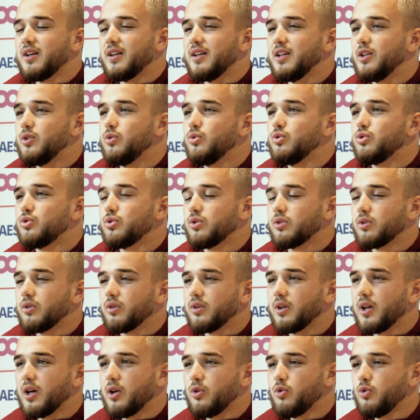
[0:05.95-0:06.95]
les deux jours
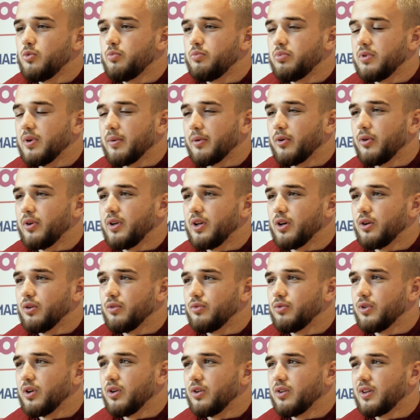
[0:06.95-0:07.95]
qu'on a eu, puis après on est
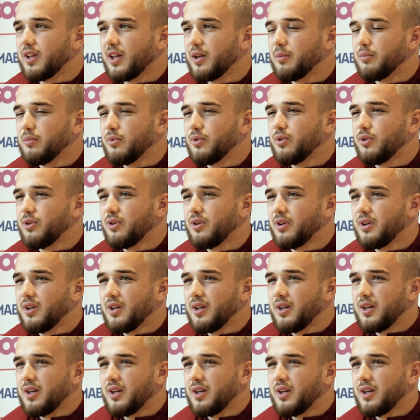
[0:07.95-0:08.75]
revenu à l'entraînement.